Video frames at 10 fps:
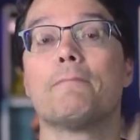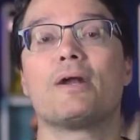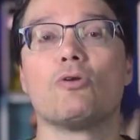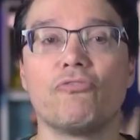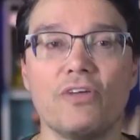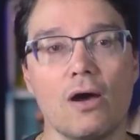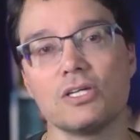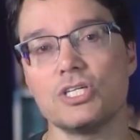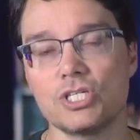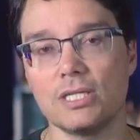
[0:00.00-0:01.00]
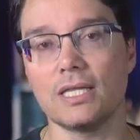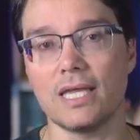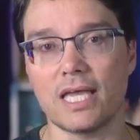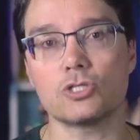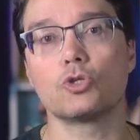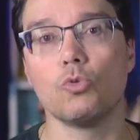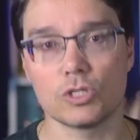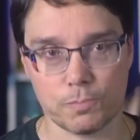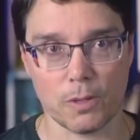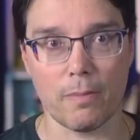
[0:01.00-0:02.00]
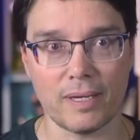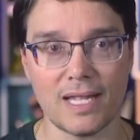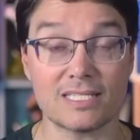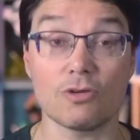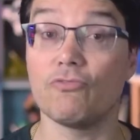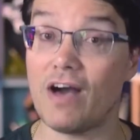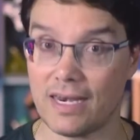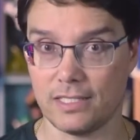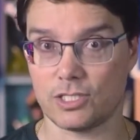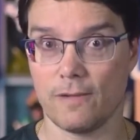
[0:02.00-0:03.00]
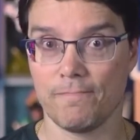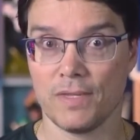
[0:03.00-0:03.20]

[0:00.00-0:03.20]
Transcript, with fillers: Para no final a gente entender que as duas probabilidades são válidas.